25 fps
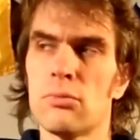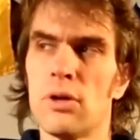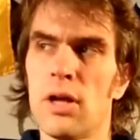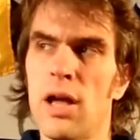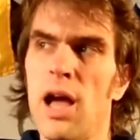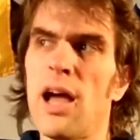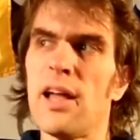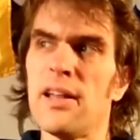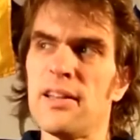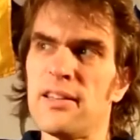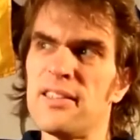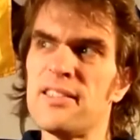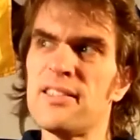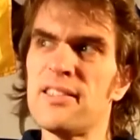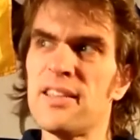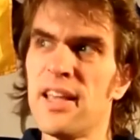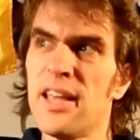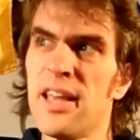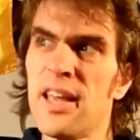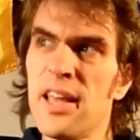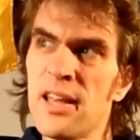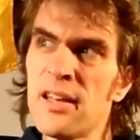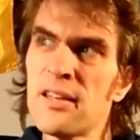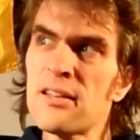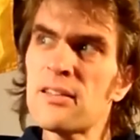Ein
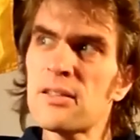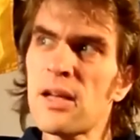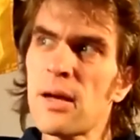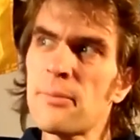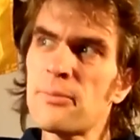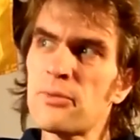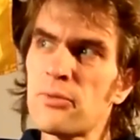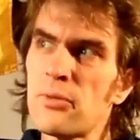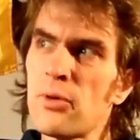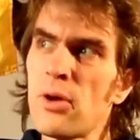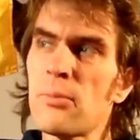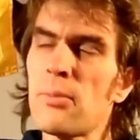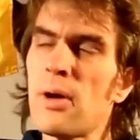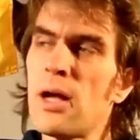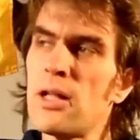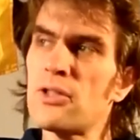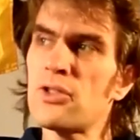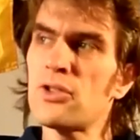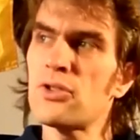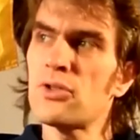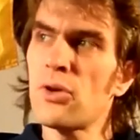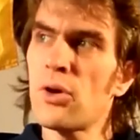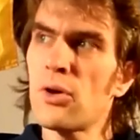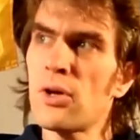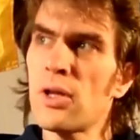Zehnt gab es früher mal als
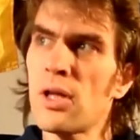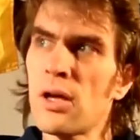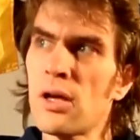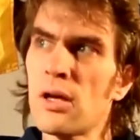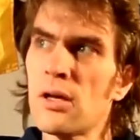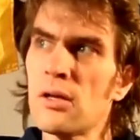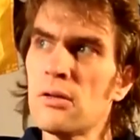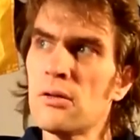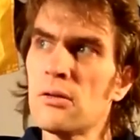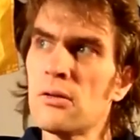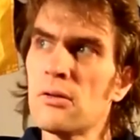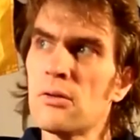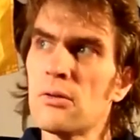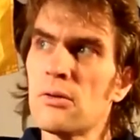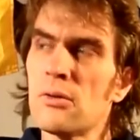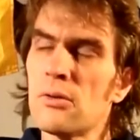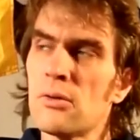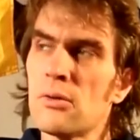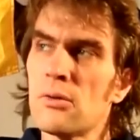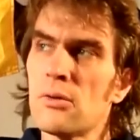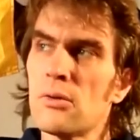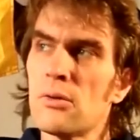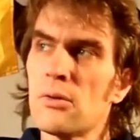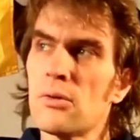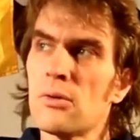Steuer.
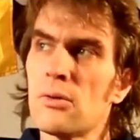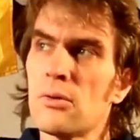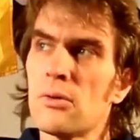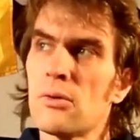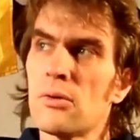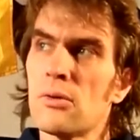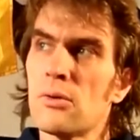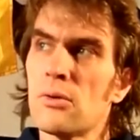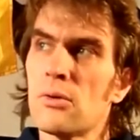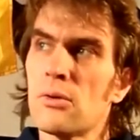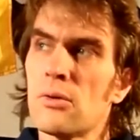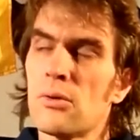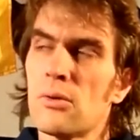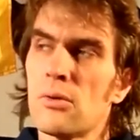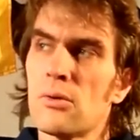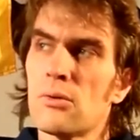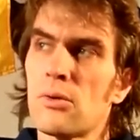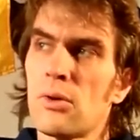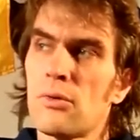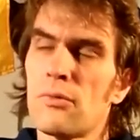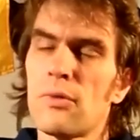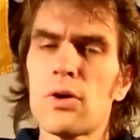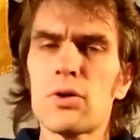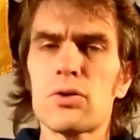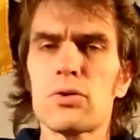
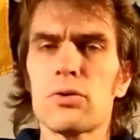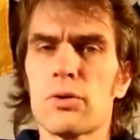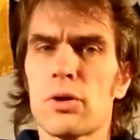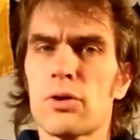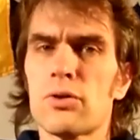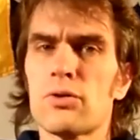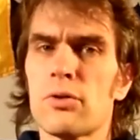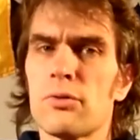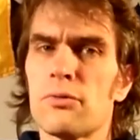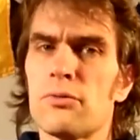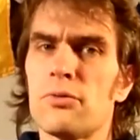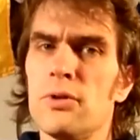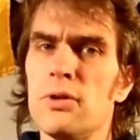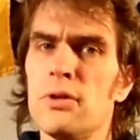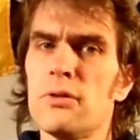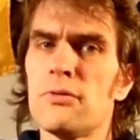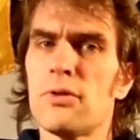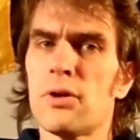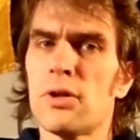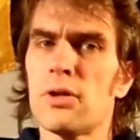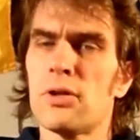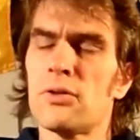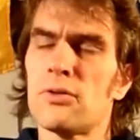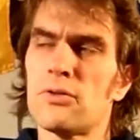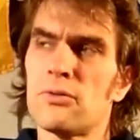Das war schon ganz schön viel,
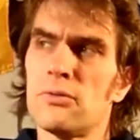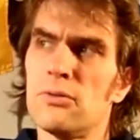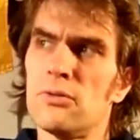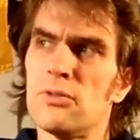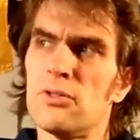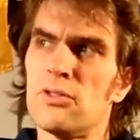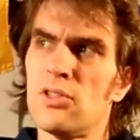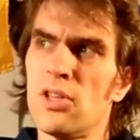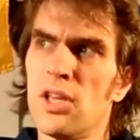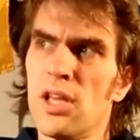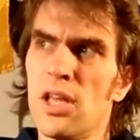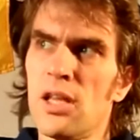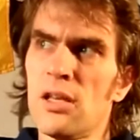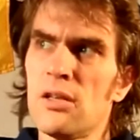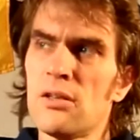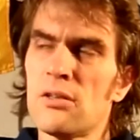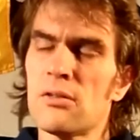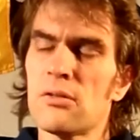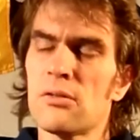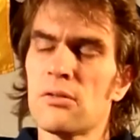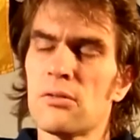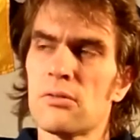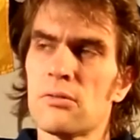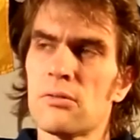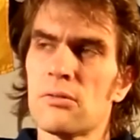fand ich. Ein Zehnt.
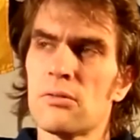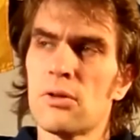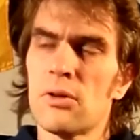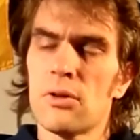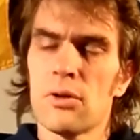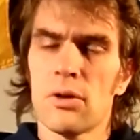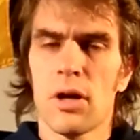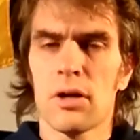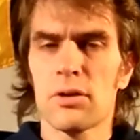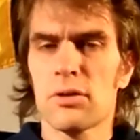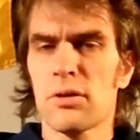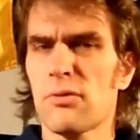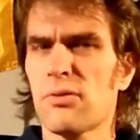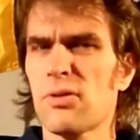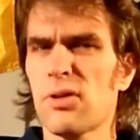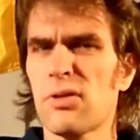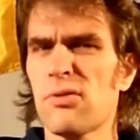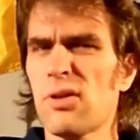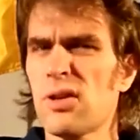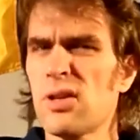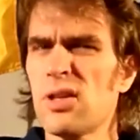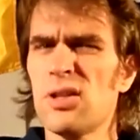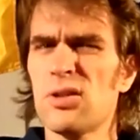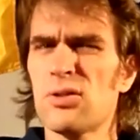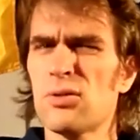Also auf jeden
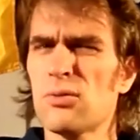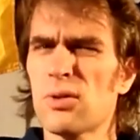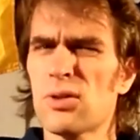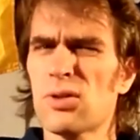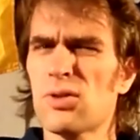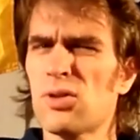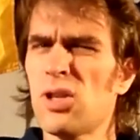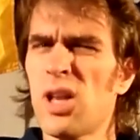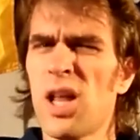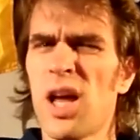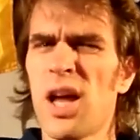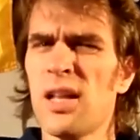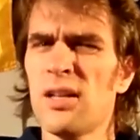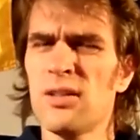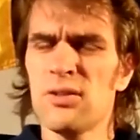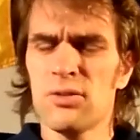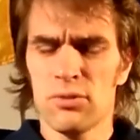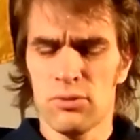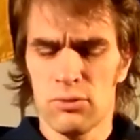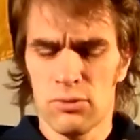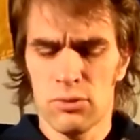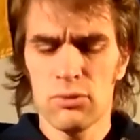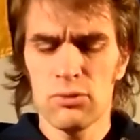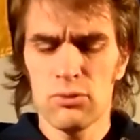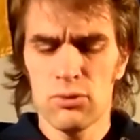Fall nicht so was Kleines,
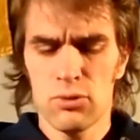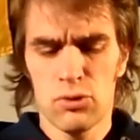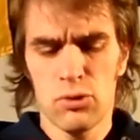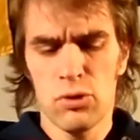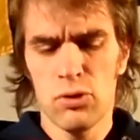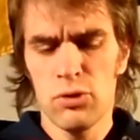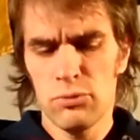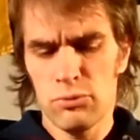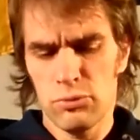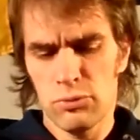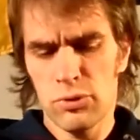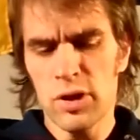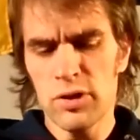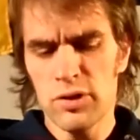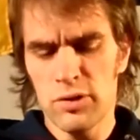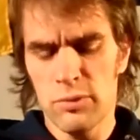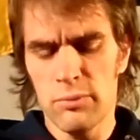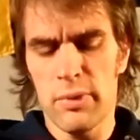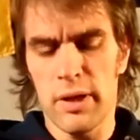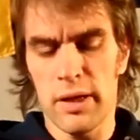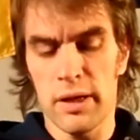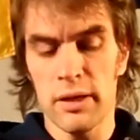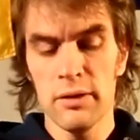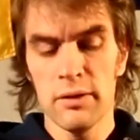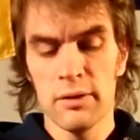sondern schon eine ganze
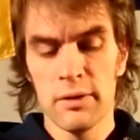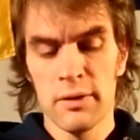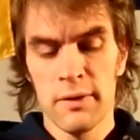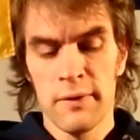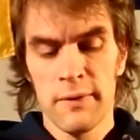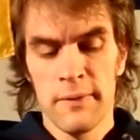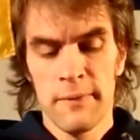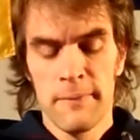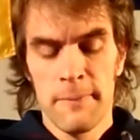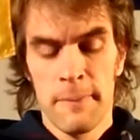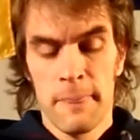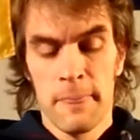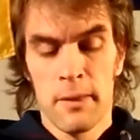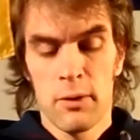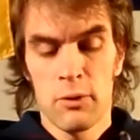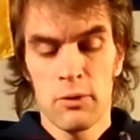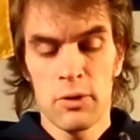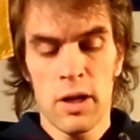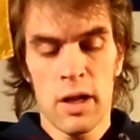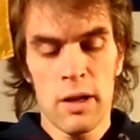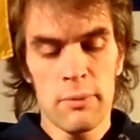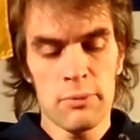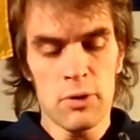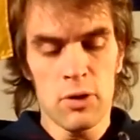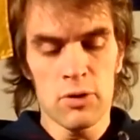Menge. Und dann
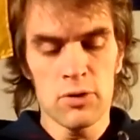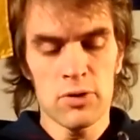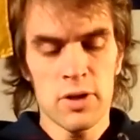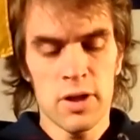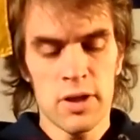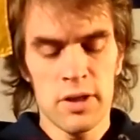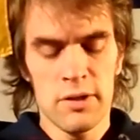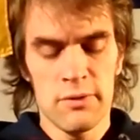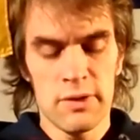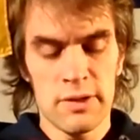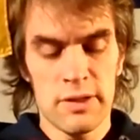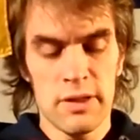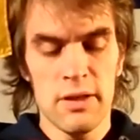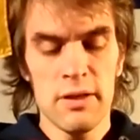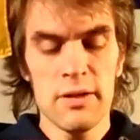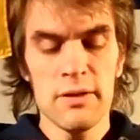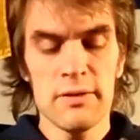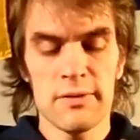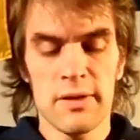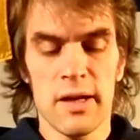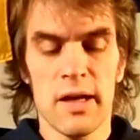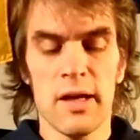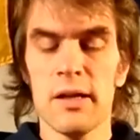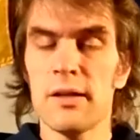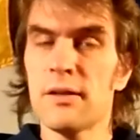habe ich ausgerechnet, was ich
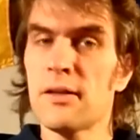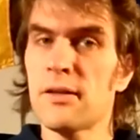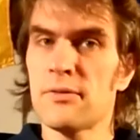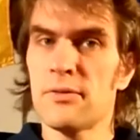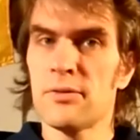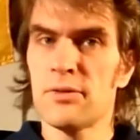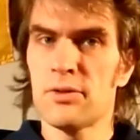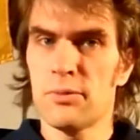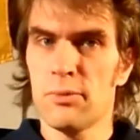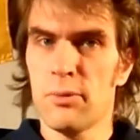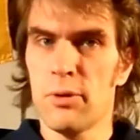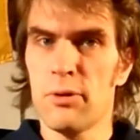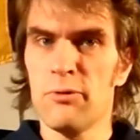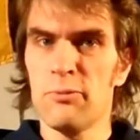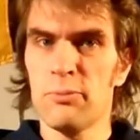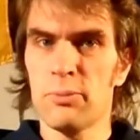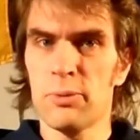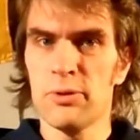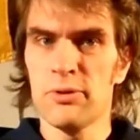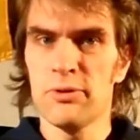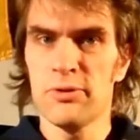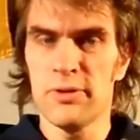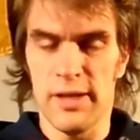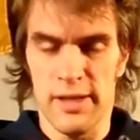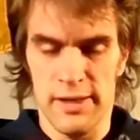zahle, das sind
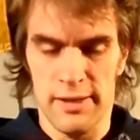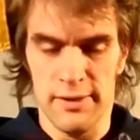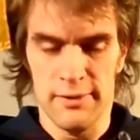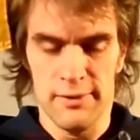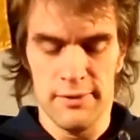12%.